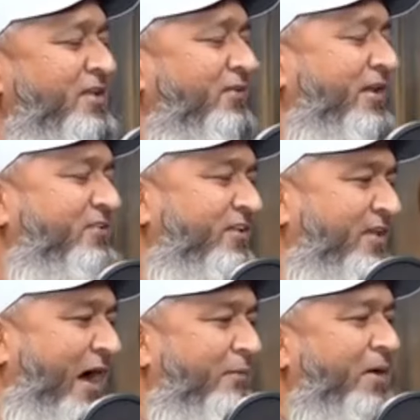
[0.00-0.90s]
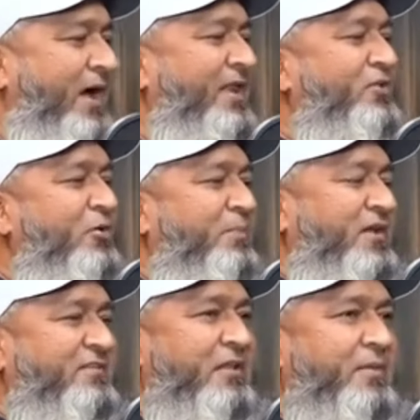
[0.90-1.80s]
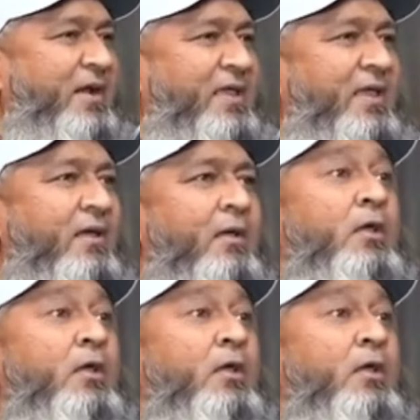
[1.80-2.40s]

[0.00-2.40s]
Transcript: ये वाली चीज आम खा रहे हैं तो अब्बा के साथ बैठ के